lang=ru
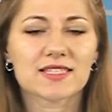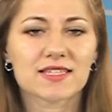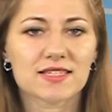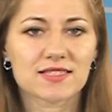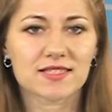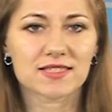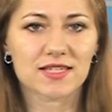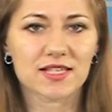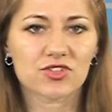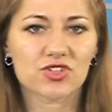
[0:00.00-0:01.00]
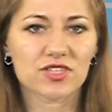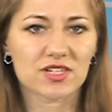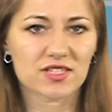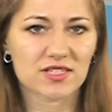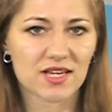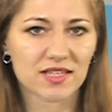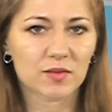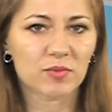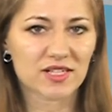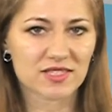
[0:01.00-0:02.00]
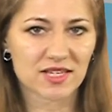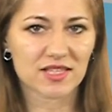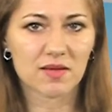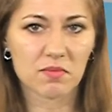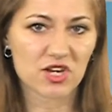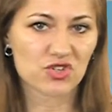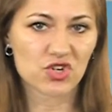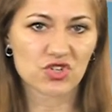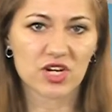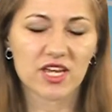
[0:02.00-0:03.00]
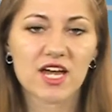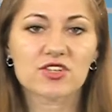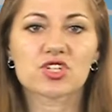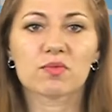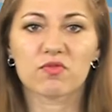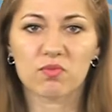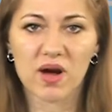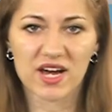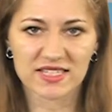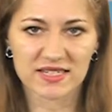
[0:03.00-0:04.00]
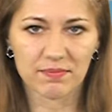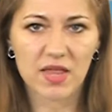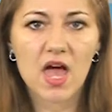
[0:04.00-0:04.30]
11,4% меньше жилья, чем в марте.